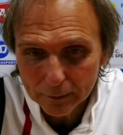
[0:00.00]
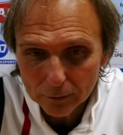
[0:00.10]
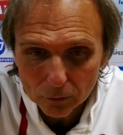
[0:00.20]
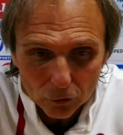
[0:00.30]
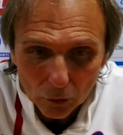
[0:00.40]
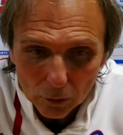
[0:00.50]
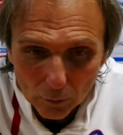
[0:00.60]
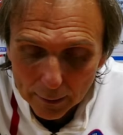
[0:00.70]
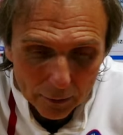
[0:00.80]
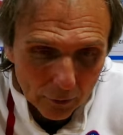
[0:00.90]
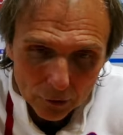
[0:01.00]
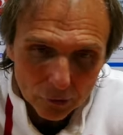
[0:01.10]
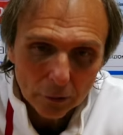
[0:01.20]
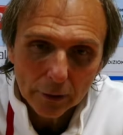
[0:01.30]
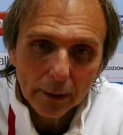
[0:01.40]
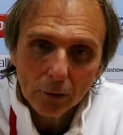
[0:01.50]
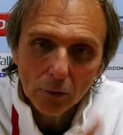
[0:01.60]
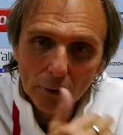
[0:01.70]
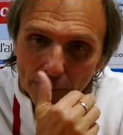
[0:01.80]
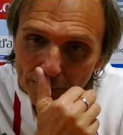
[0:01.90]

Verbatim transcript: non so quante occasioni da gol